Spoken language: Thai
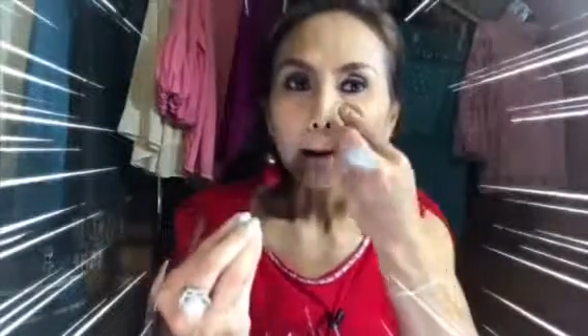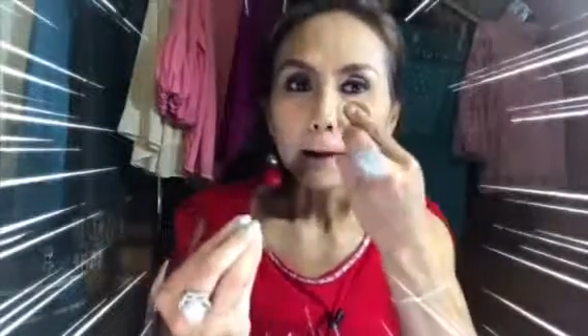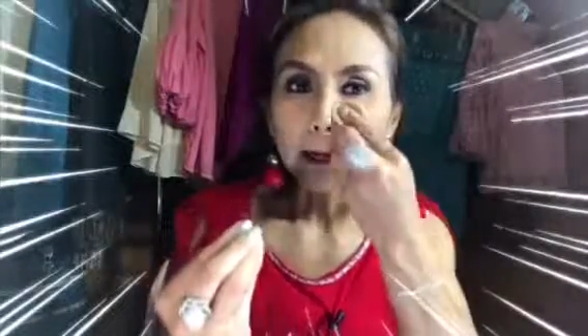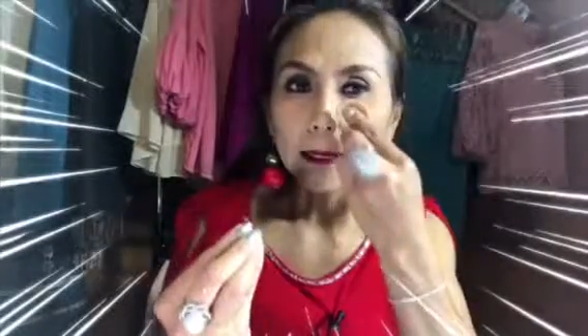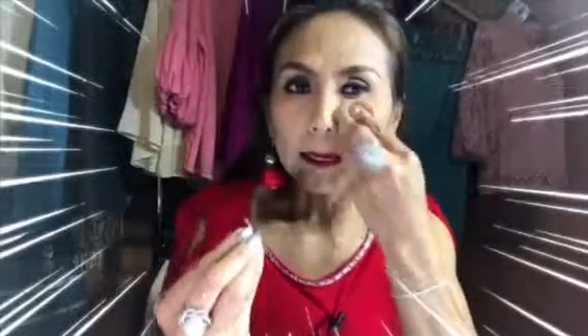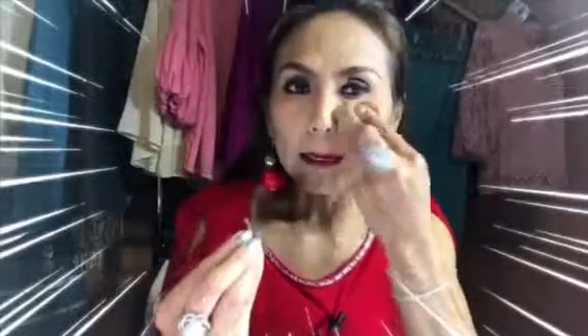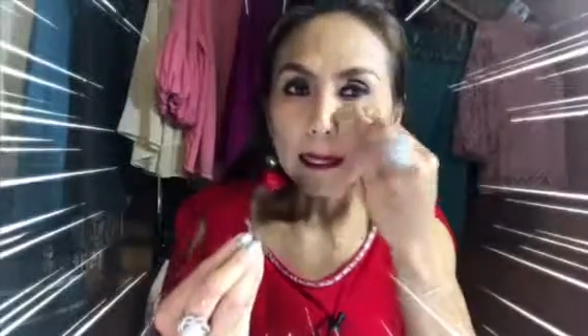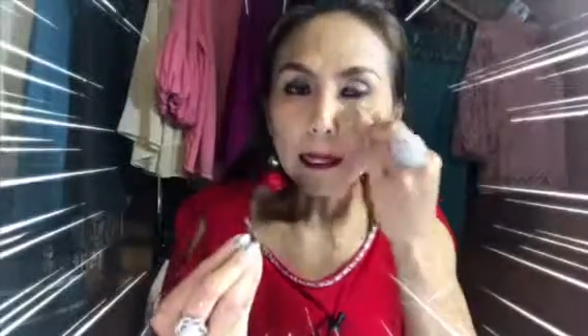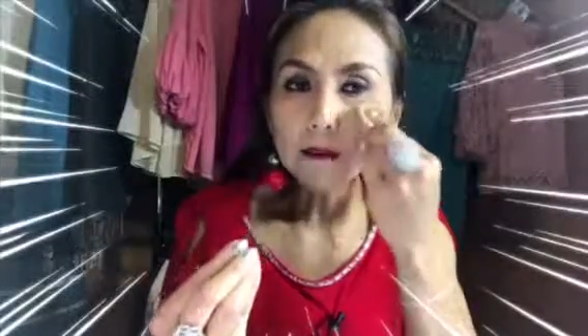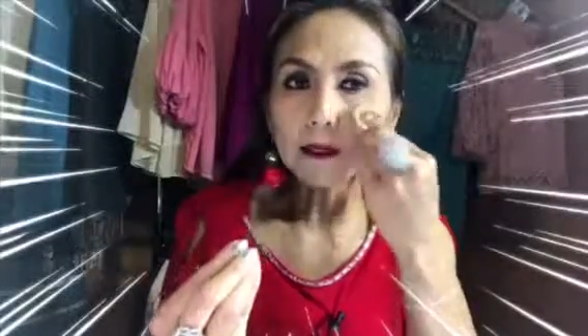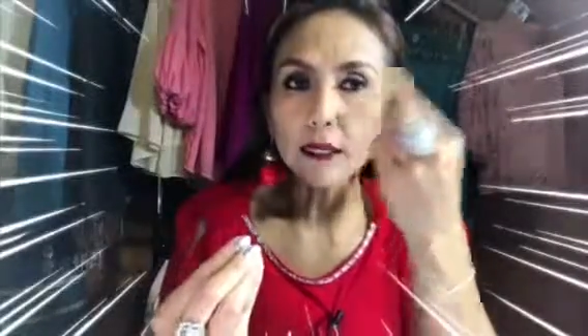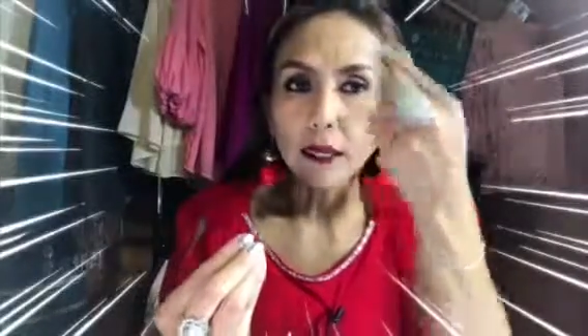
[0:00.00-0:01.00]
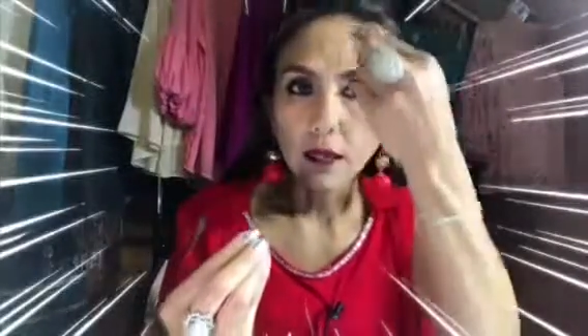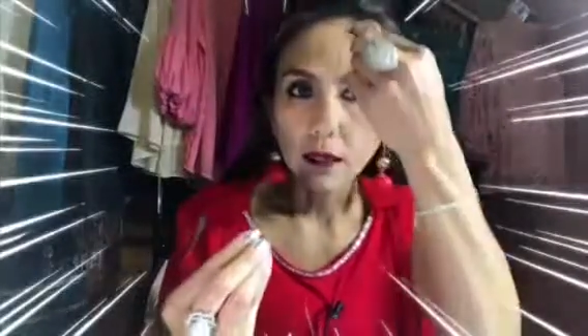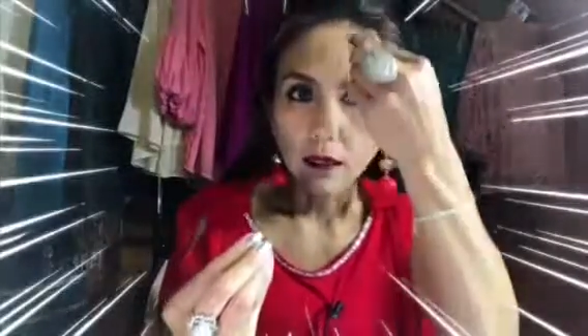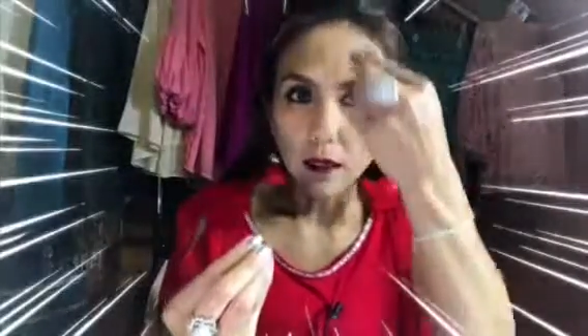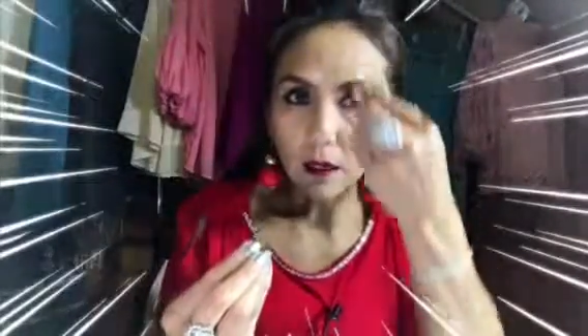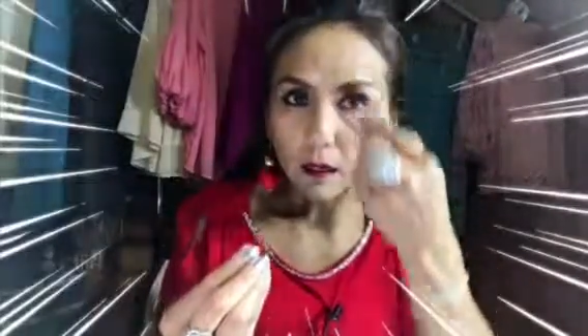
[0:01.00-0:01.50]
แน่นแน่นแน่นเสร็จ
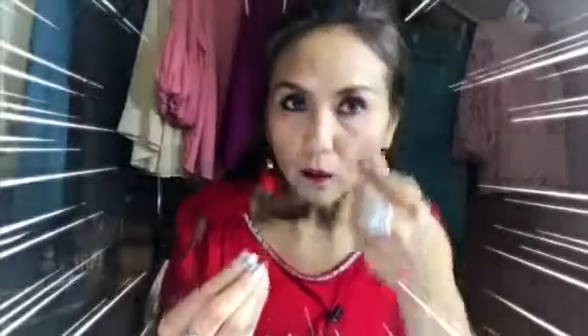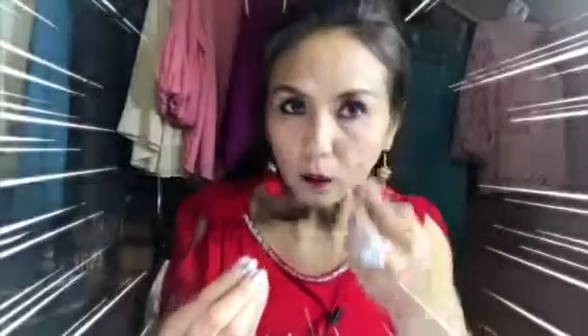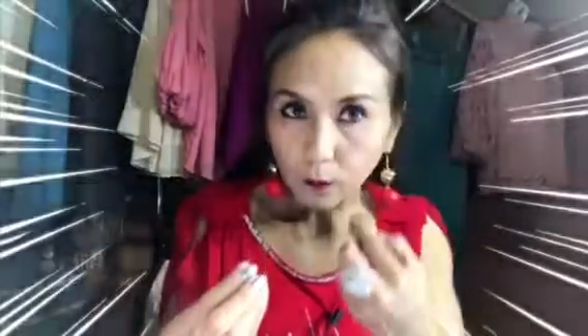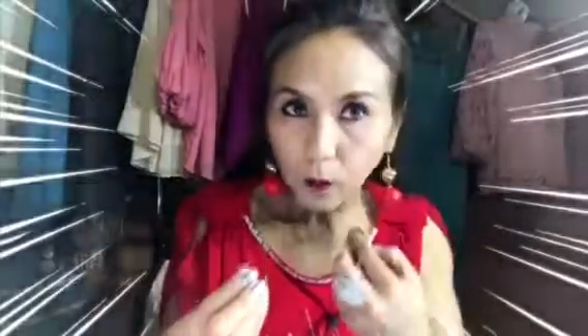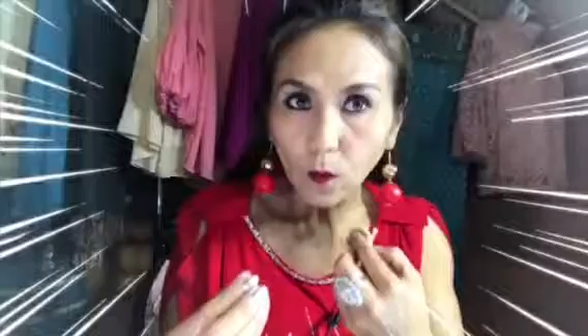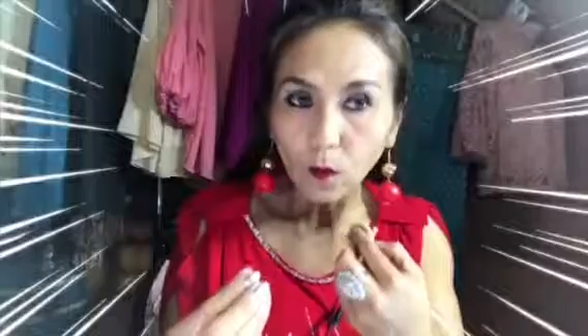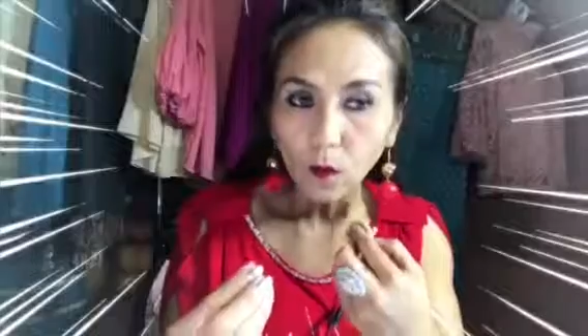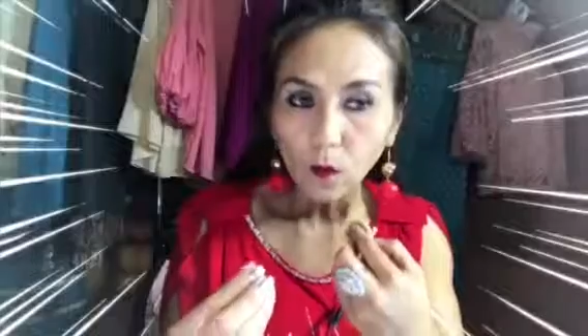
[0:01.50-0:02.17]
แล้วก็ลูบลง